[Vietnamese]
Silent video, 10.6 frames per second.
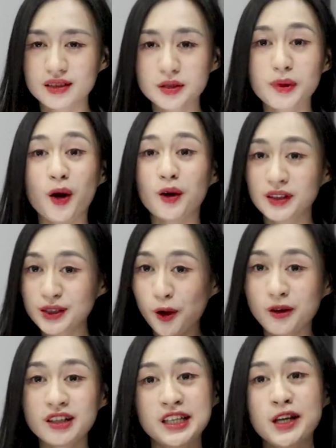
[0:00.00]
nhưng mà họ vẫn có
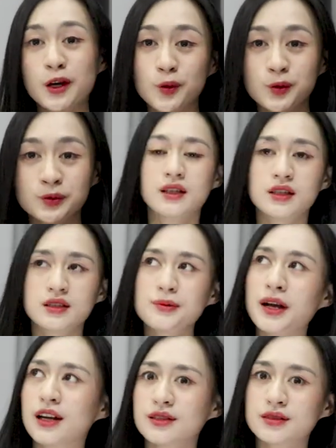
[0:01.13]
người yêu. Nhưng
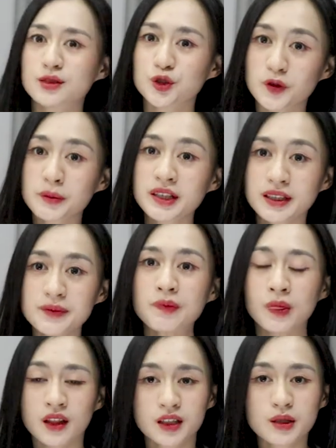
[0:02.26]
mà đối với mình ấy,
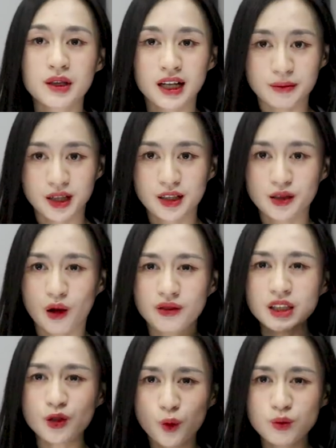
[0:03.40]
thì mình cảm thấy nó
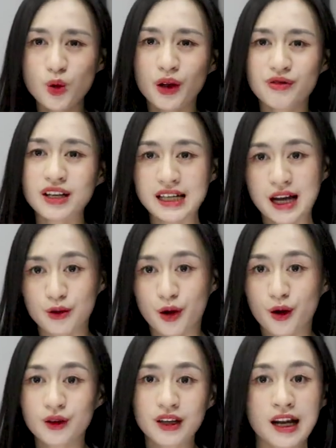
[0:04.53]
vẫn đúng một cái phần nào
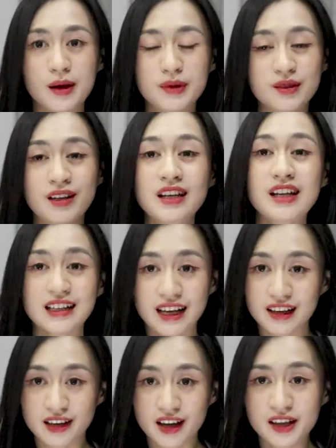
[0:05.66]
đó, nên là mình vẫn liệt
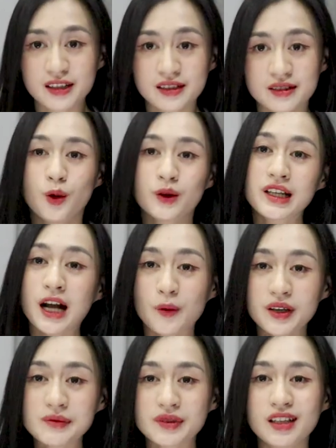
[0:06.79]
kê ở đây. Hồi đi học
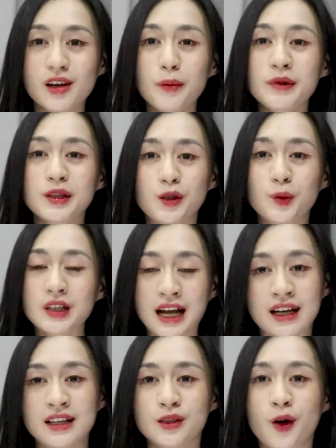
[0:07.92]
ấy, thì lớp mình có một
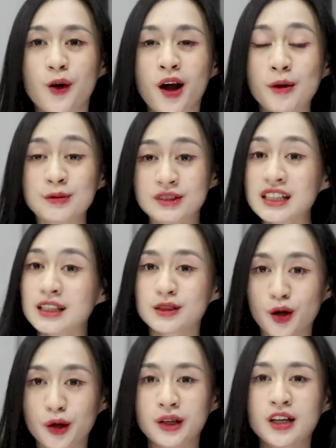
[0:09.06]
thằng nó học rất là
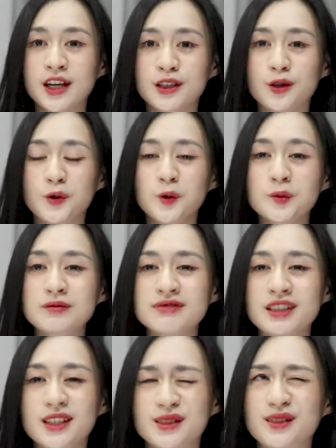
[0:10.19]
giỏi, nó cũng
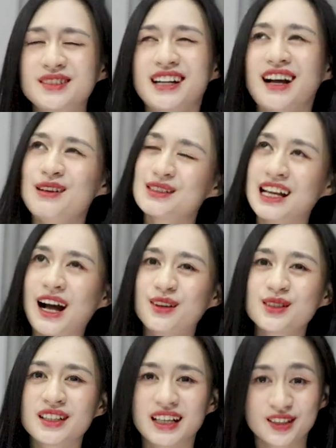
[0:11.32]
kiểu cao giáo
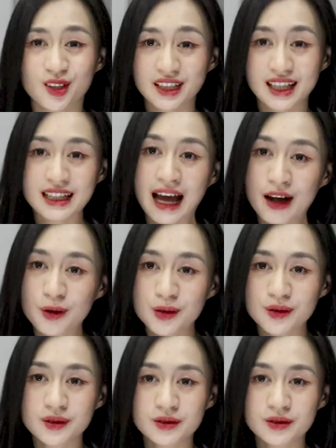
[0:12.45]
rồi là giỏi thể thao,